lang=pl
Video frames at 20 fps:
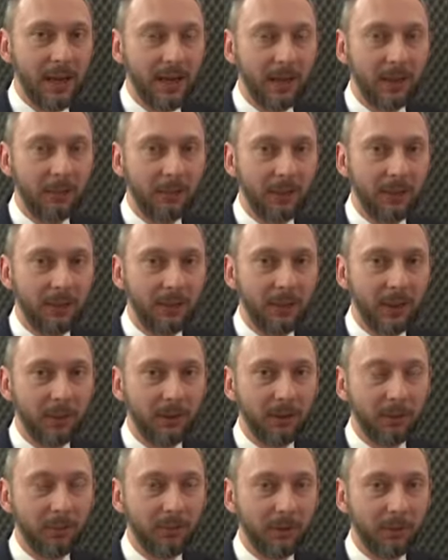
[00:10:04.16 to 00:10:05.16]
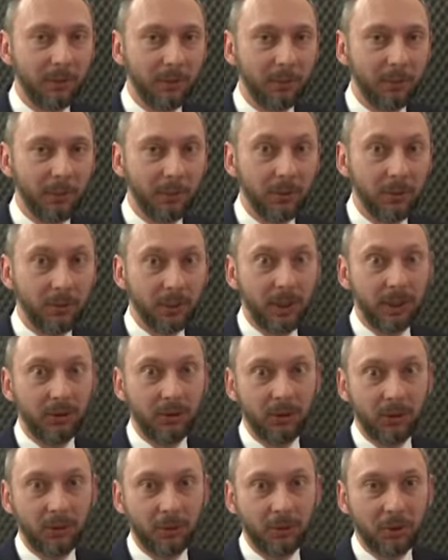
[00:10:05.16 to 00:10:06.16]
naprawdę warto po, wspomóc, a
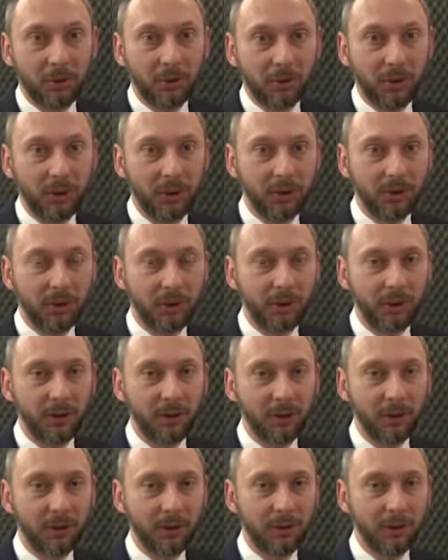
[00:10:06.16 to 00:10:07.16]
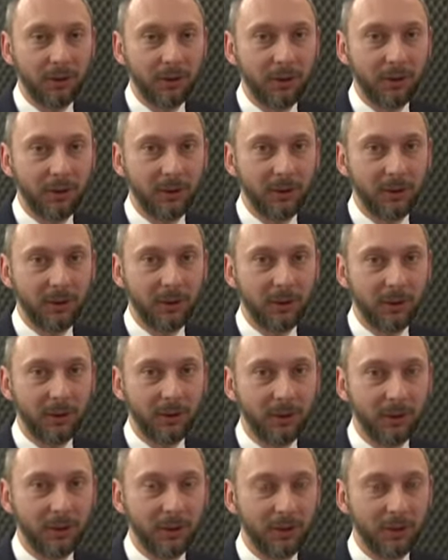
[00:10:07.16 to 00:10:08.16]
ci, którzy się jeszcze nie rozliczyli, no to jeszcze
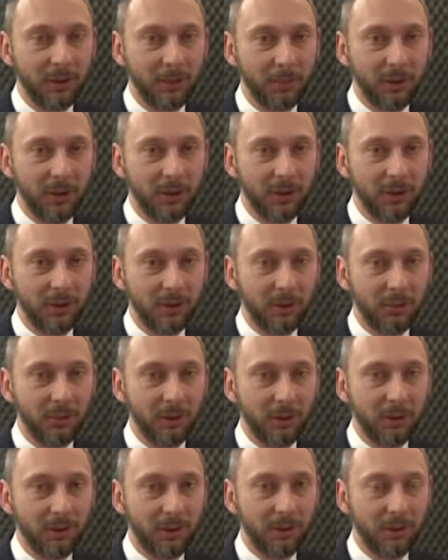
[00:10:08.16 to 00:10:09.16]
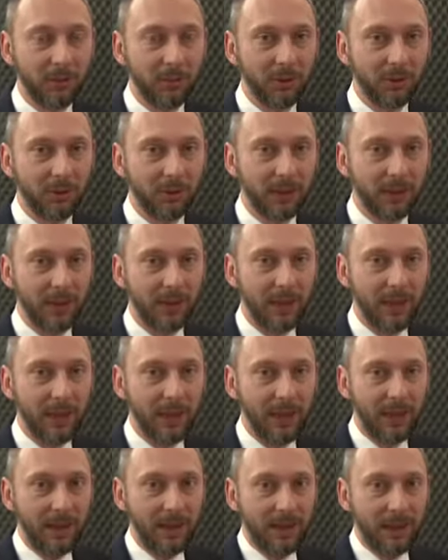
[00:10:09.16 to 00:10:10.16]
też jest te parę dni, żeby ten 1%
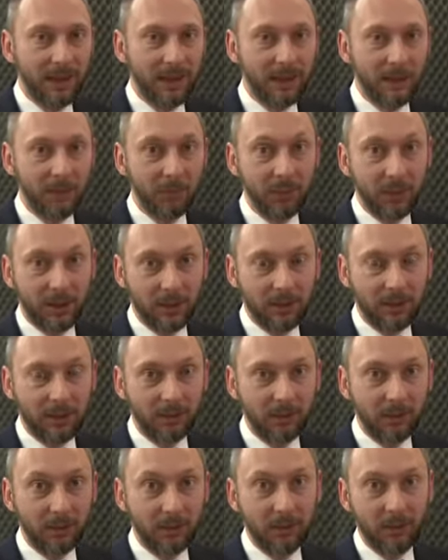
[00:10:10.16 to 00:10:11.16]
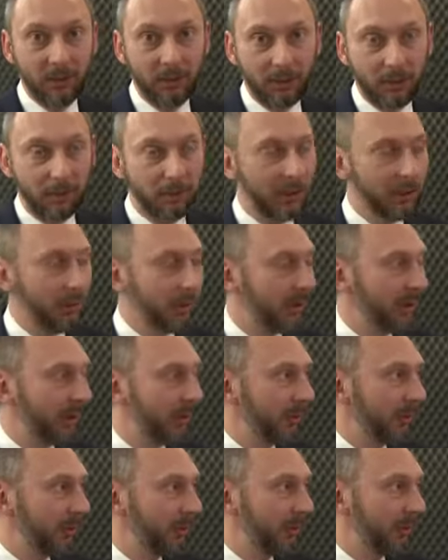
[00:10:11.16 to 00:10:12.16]
y, przekazać y, no właśnie na
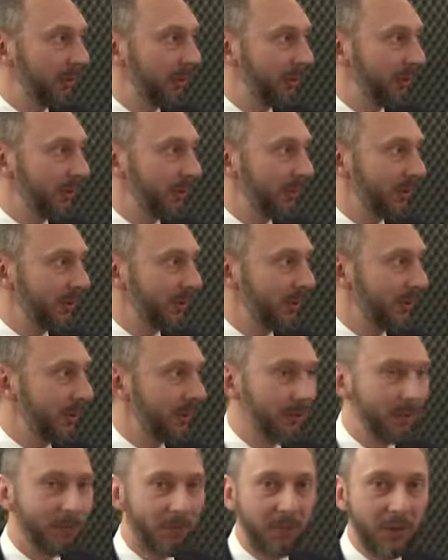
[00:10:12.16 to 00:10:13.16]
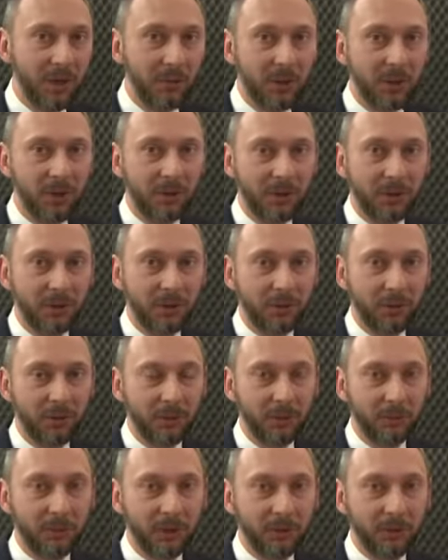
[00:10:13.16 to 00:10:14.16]
hospicjum i miejmy nadzieję, że
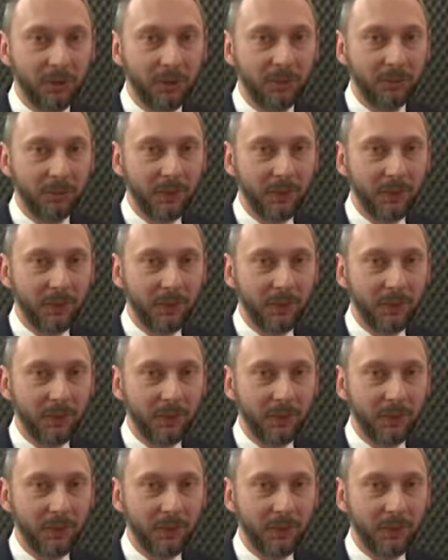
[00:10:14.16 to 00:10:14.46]
jutro będzie